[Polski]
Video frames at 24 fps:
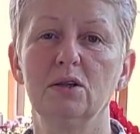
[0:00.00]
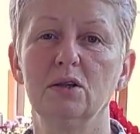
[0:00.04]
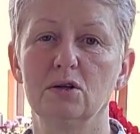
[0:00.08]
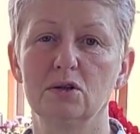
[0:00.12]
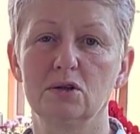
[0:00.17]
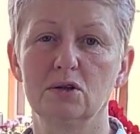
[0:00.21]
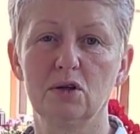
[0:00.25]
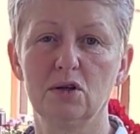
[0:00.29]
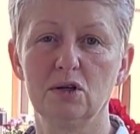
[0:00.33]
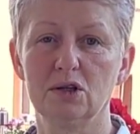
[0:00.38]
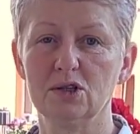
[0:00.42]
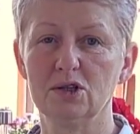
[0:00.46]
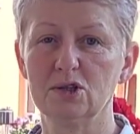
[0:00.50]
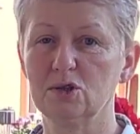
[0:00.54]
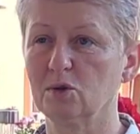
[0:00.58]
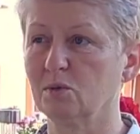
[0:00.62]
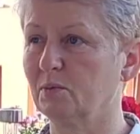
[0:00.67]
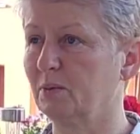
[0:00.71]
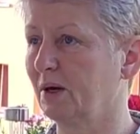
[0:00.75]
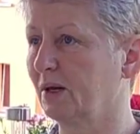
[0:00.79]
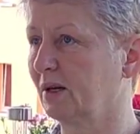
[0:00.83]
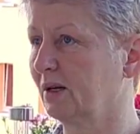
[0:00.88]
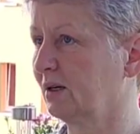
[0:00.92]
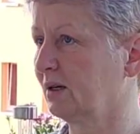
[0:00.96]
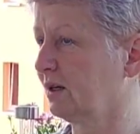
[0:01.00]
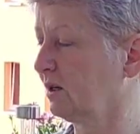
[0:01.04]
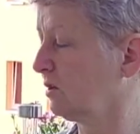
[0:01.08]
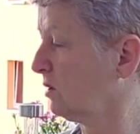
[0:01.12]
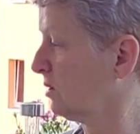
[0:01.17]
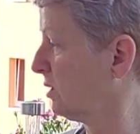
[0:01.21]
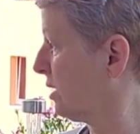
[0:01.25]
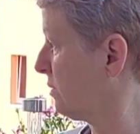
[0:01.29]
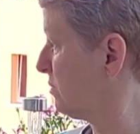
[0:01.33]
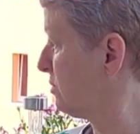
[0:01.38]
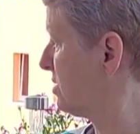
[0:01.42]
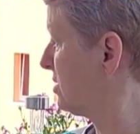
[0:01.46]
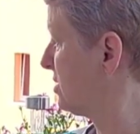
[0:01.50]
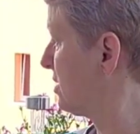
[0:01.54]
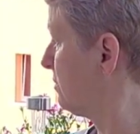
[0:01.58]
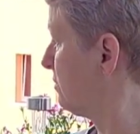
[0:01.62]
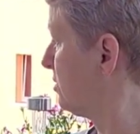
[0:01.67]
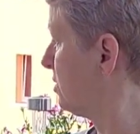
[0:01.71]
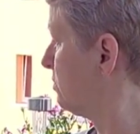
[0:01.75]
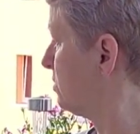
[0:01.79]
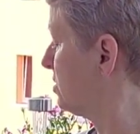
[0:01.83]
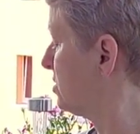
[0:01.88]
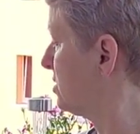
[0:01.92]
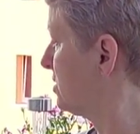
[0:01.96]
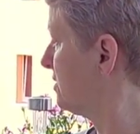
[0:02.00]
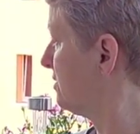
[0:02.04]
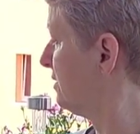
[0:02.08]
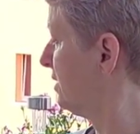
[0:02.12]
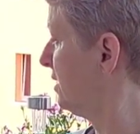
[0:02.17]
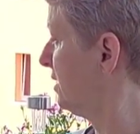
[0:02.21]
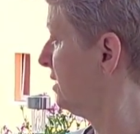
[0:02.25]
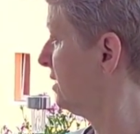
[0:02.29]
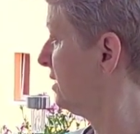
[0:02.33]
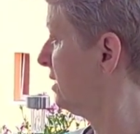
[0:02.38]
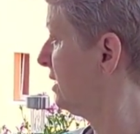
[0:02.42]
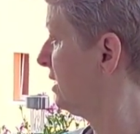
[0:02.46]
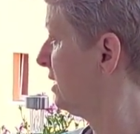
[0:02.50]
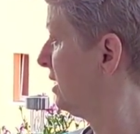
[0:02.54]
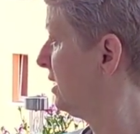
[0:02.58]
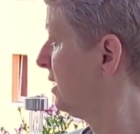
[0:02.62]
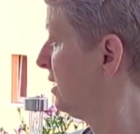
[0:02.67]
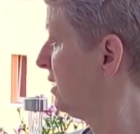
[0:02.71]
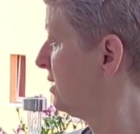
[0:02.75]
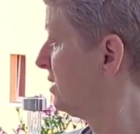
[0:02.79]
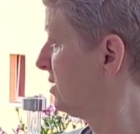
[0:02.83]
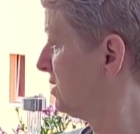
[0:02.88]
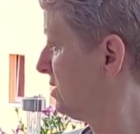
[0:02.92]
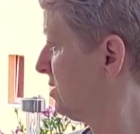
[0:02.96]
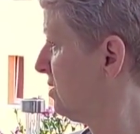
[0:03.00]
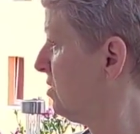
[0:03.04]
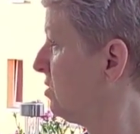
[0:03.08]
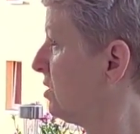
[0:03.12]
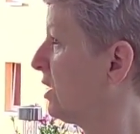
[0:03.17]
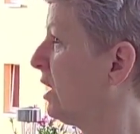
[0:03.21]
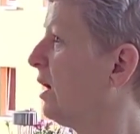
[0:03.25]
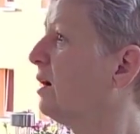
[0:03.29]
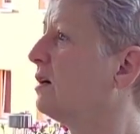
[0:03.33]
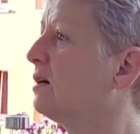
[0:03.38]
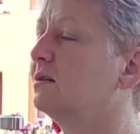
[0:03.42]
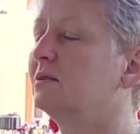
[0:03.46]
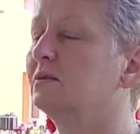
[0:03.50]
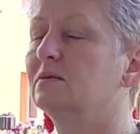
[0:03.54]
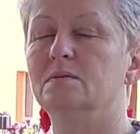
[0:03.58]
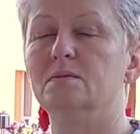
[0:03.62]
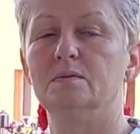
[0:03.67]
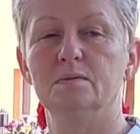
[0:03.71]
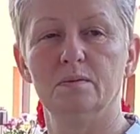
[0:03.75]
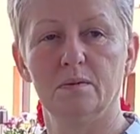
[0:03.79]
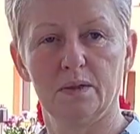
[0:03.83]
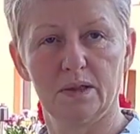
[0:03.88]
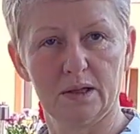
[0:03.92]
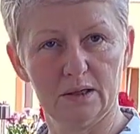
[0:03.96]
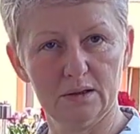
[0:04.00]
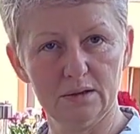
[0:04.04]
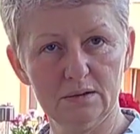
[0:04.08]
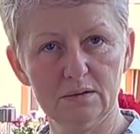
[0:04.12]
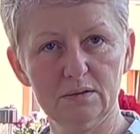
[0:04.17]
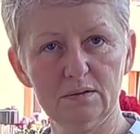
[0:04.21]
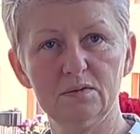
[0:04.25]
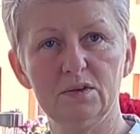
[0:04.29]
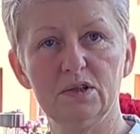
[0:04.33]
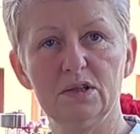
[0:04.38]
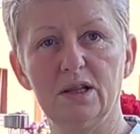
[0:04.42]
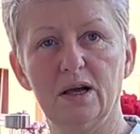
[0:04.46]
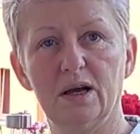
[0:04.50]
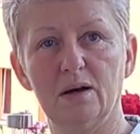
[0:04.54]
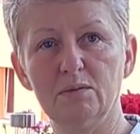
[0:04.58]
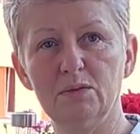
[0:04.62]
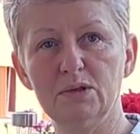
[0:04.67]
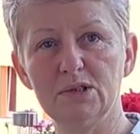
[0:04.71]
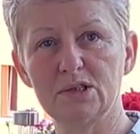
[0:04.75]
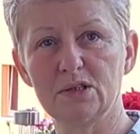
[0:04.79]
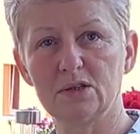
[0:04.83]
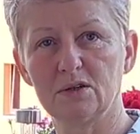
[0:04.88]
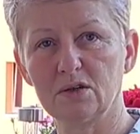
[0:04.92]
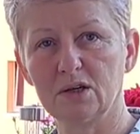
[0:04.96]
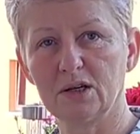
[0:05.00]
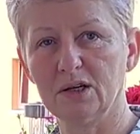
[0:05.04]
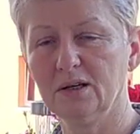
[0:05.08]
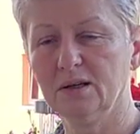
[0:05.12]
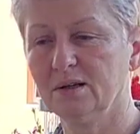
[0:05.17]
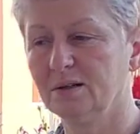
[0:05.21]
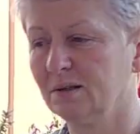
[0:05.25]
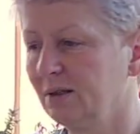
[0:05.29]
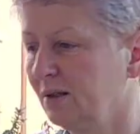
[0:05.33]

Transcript: No to jest super. Kto tam się za mną odzywa? Sroka. No, witamy Srokę.